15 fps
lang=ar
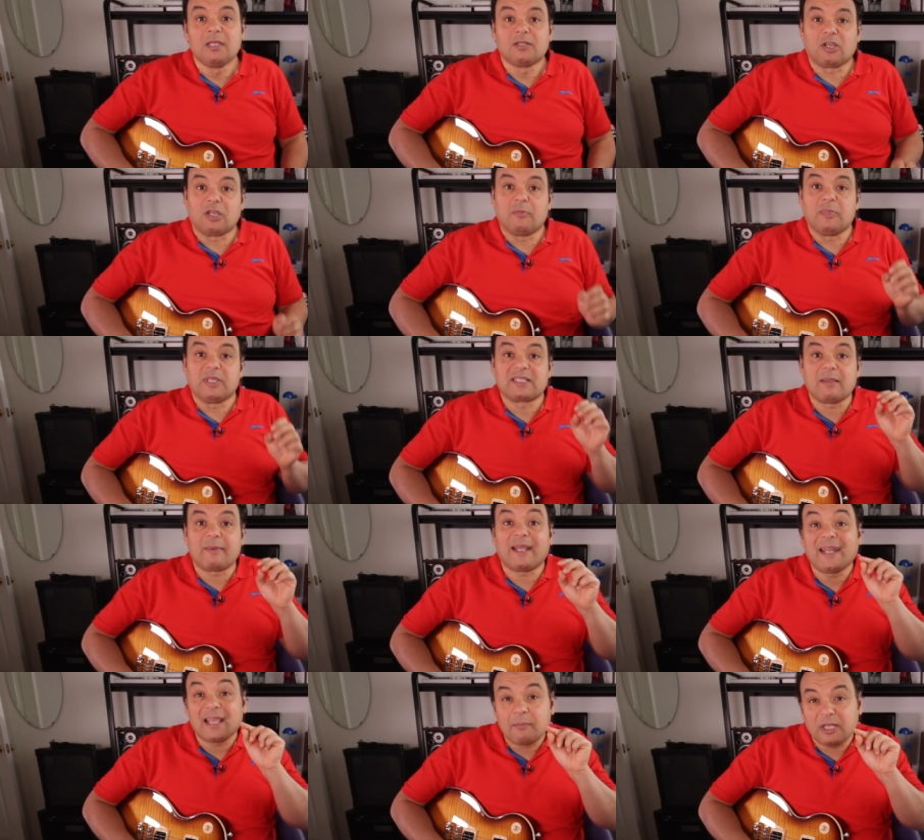طيب
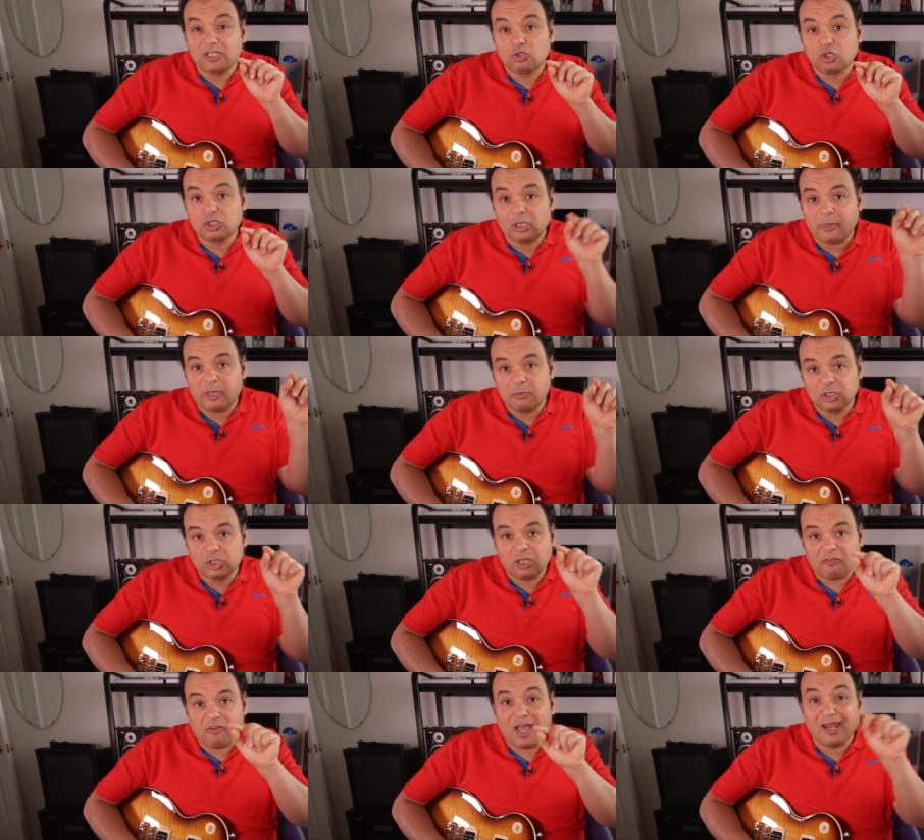السبع نغمات دول طبعا
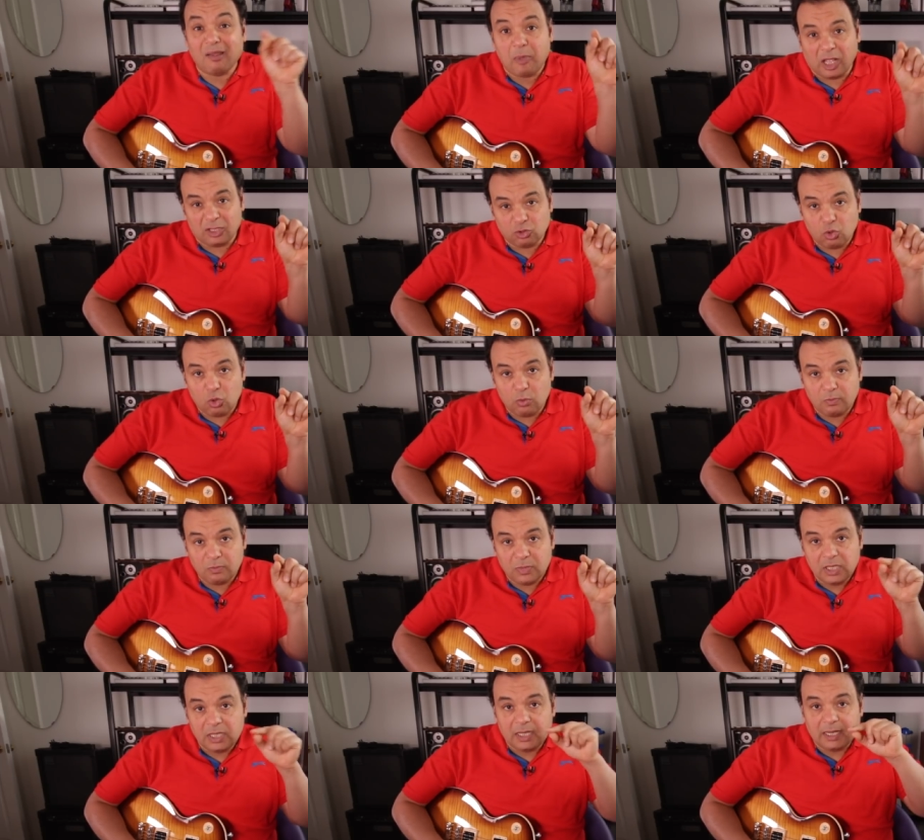بيتضاف على بعضهم
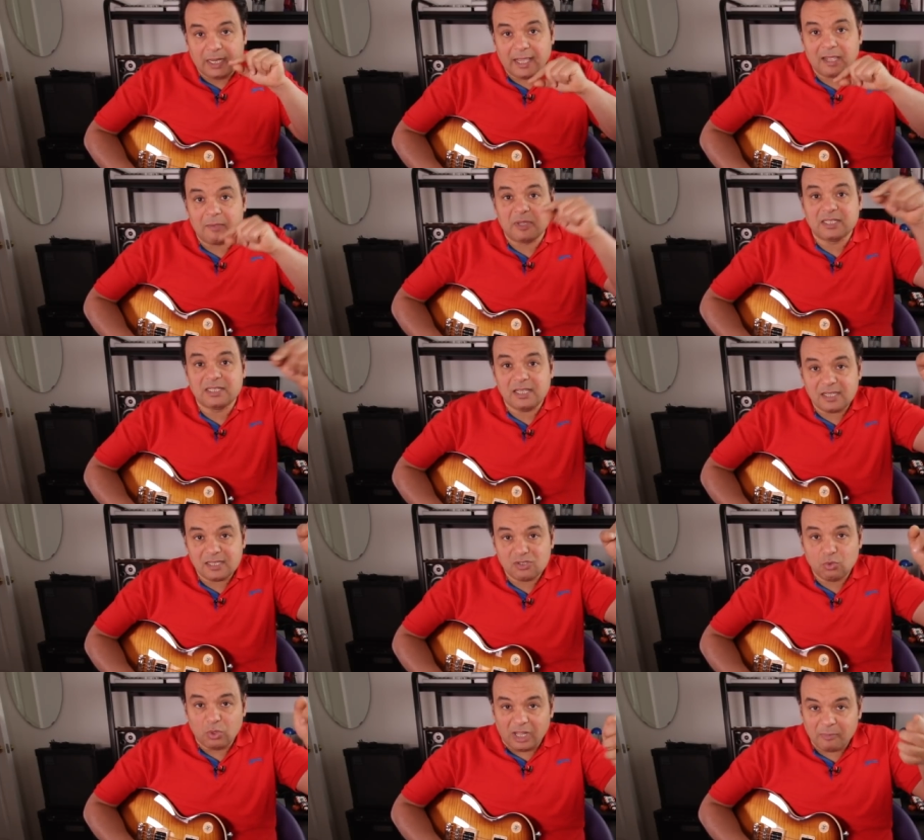نغمة
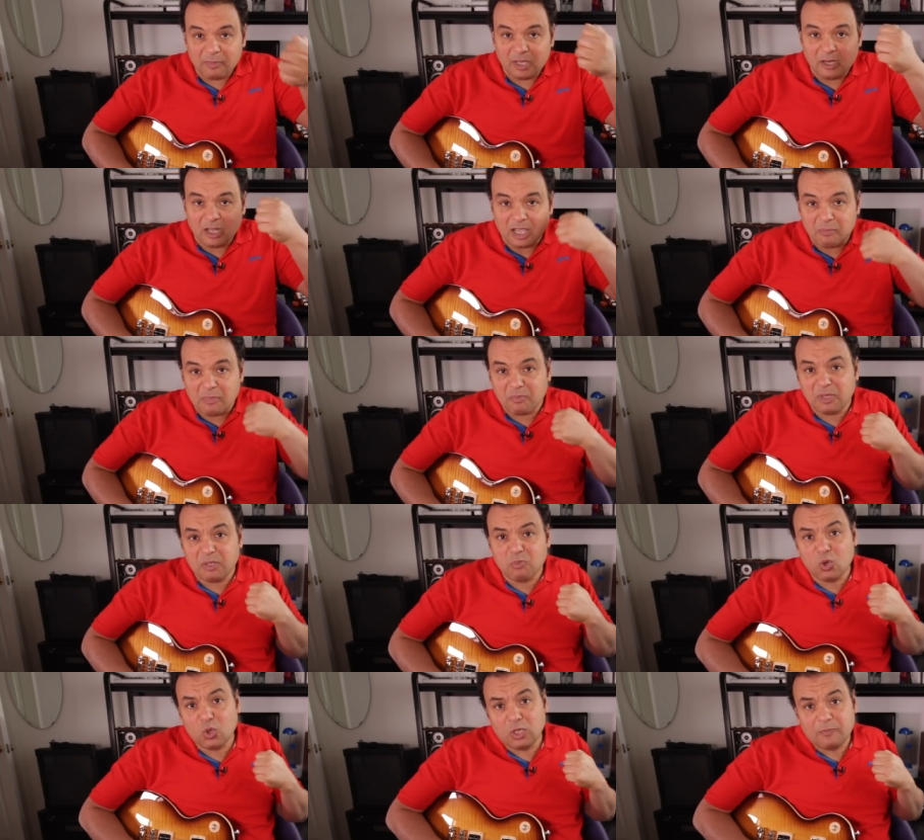ديز ونغمة
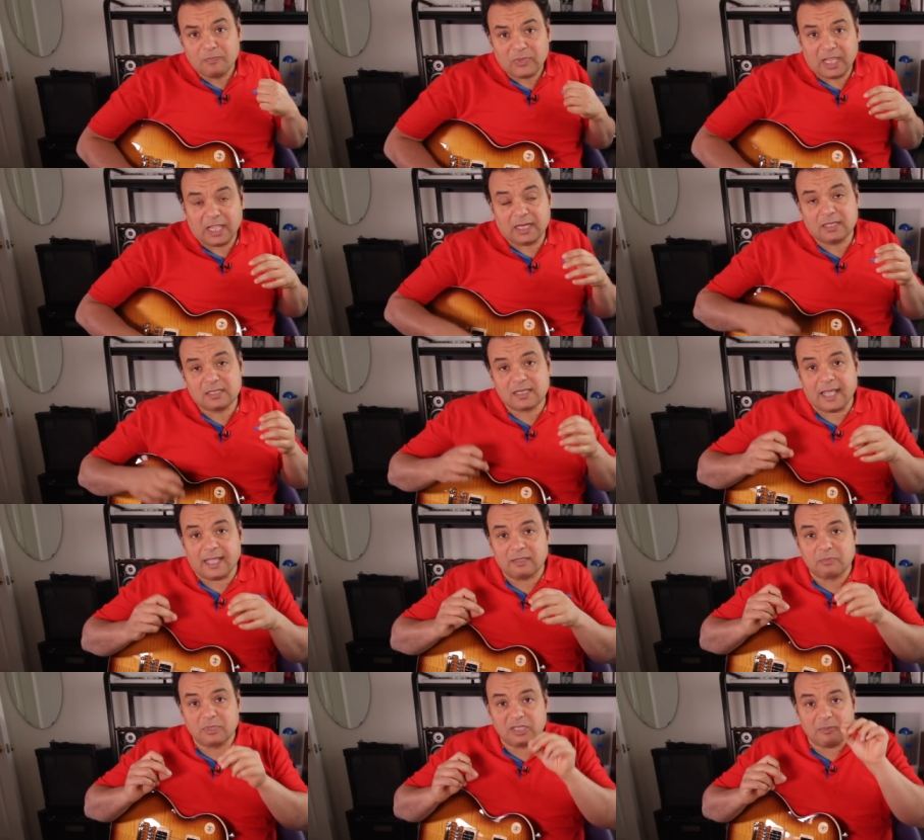بيمول يعني
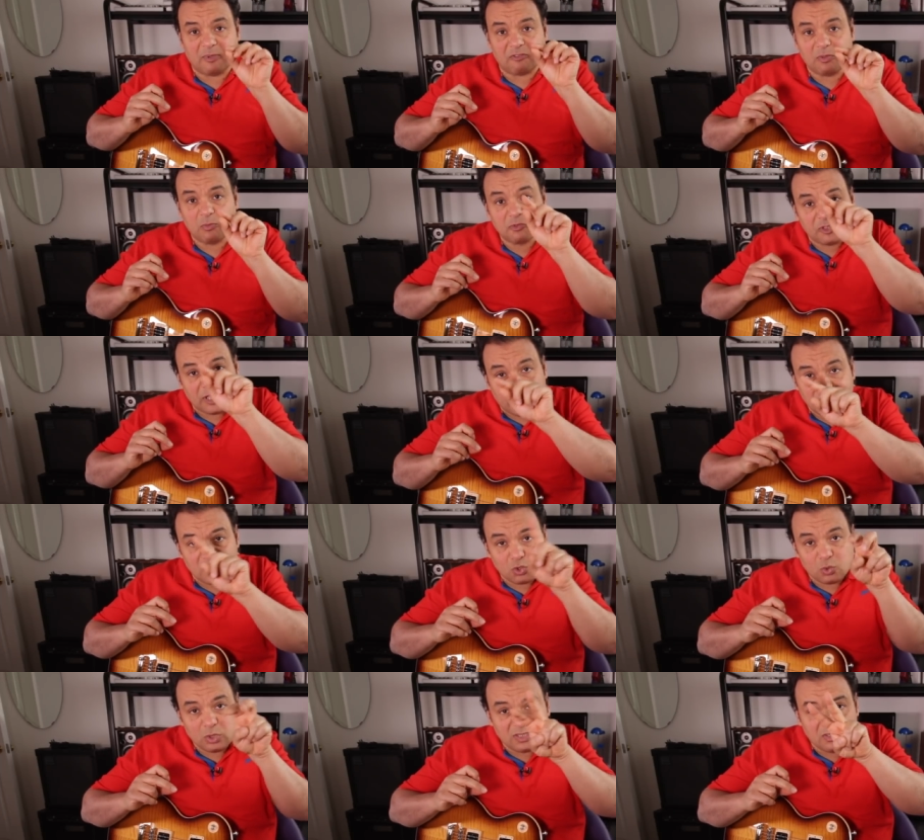ساعات بتبقى في مفتاح
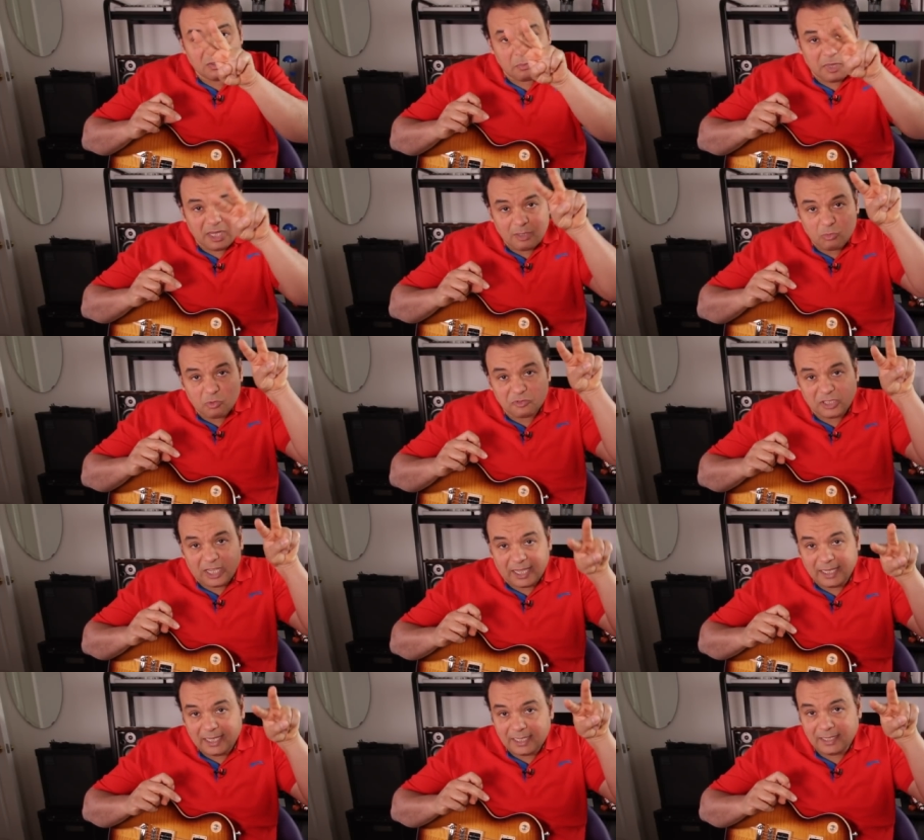اسود بين
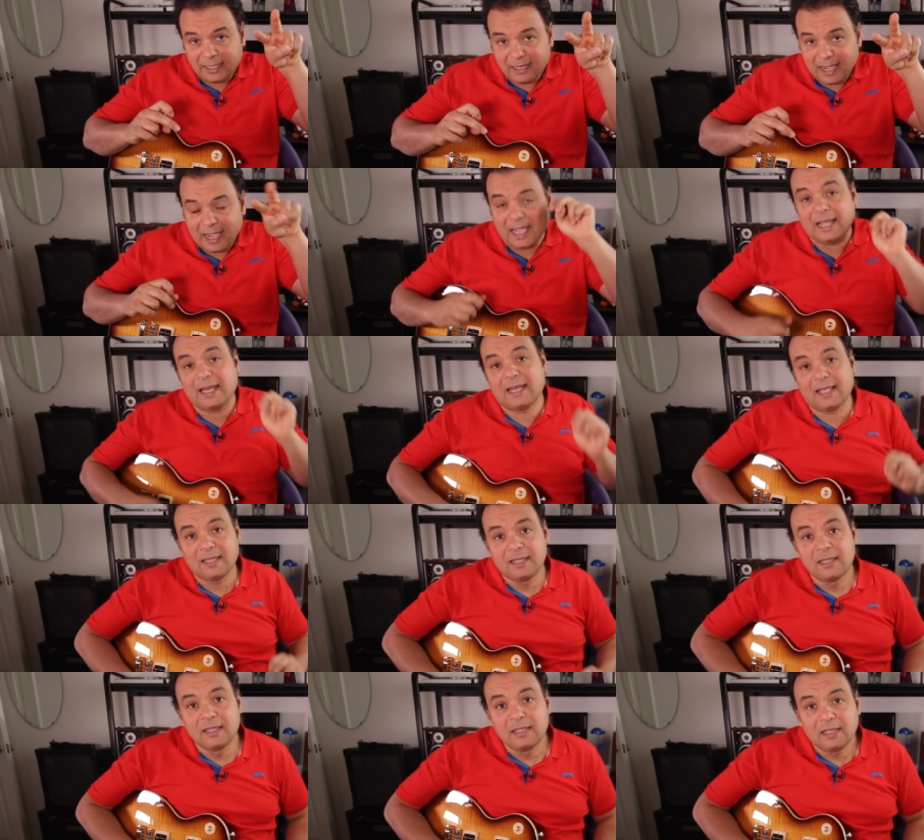مفتاحين على
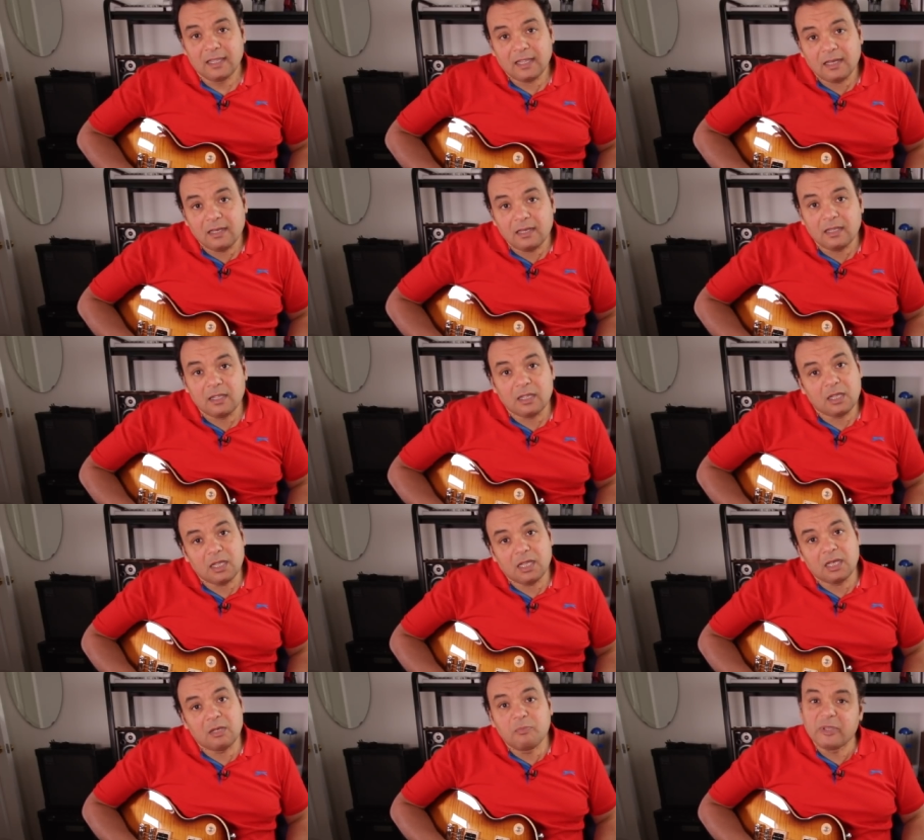
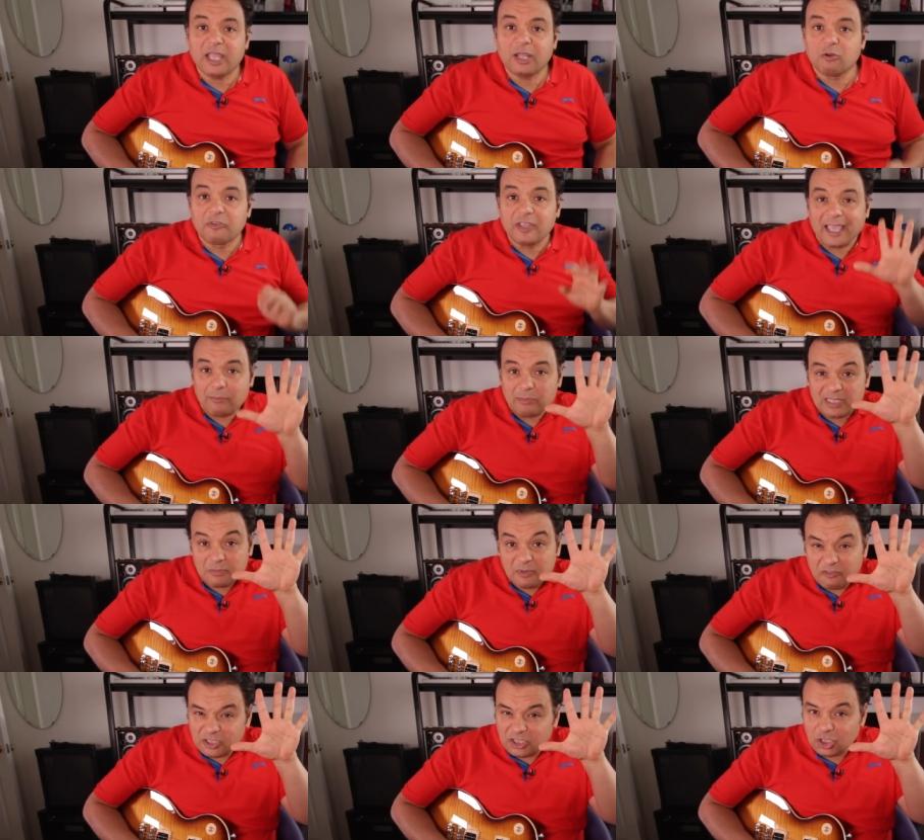البيانو في خمس
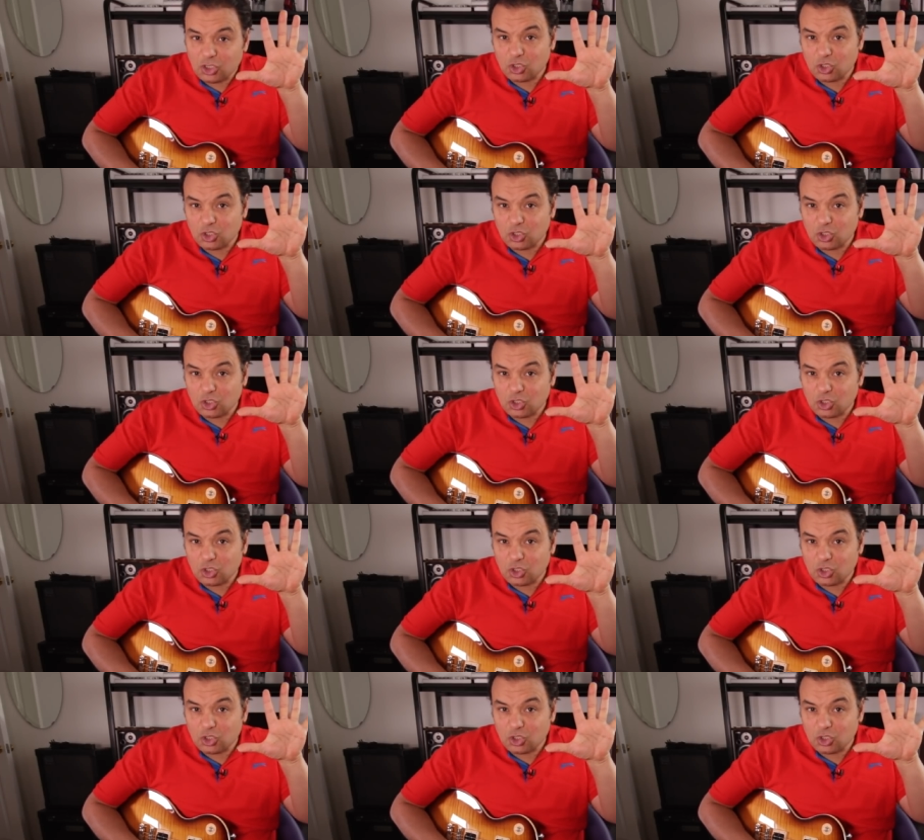مفاتيح